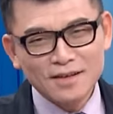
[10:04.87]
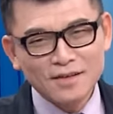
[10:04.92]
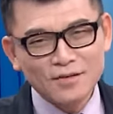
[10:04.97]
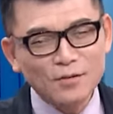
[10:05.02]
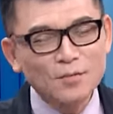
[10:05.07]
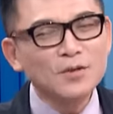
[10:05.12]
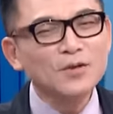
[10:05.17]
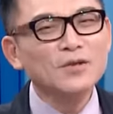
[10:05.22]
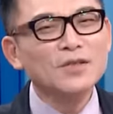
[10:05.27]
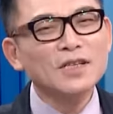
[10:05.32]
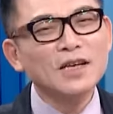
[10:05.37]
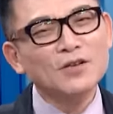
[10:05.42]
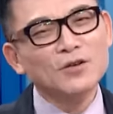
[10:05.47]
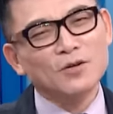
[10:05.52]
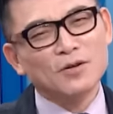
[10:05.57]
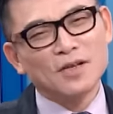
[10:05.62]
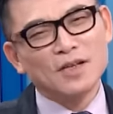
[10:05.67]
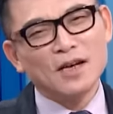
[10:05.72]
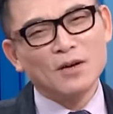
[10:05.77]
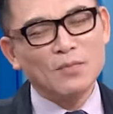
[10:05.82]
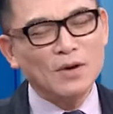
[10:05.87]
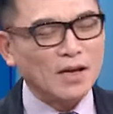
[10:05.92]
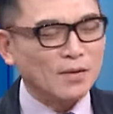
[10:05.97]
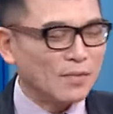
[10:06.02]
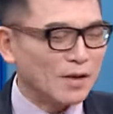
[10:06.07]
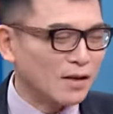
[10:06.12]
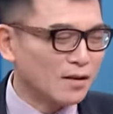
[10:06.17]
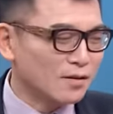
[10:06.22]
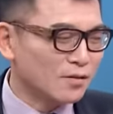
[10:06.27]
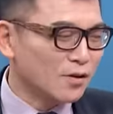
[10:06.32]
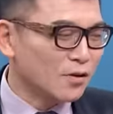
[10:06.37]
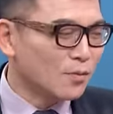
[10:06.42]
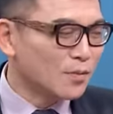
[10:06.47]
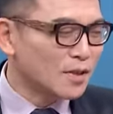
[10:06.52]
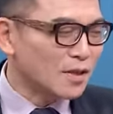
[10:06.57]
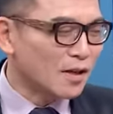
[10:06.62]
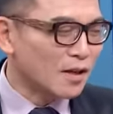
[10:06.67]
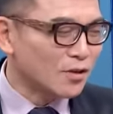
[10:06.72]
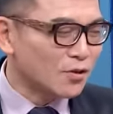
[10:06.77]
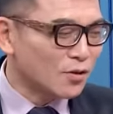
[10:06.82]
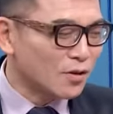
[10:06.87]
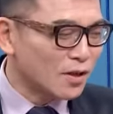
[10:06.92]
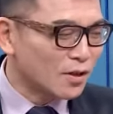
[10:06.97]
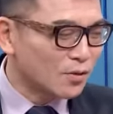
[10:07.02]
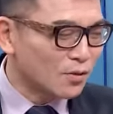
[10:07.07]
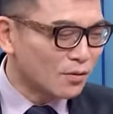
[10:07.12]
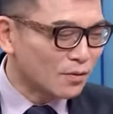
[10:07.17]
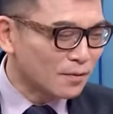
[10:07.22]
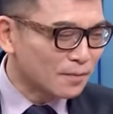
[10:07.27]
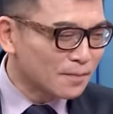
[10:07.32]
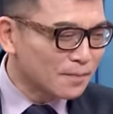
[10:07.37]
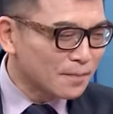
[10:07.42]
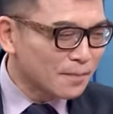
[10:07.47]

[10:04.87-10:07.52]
我们就知道有人要买嘛，所以我们早上九点多，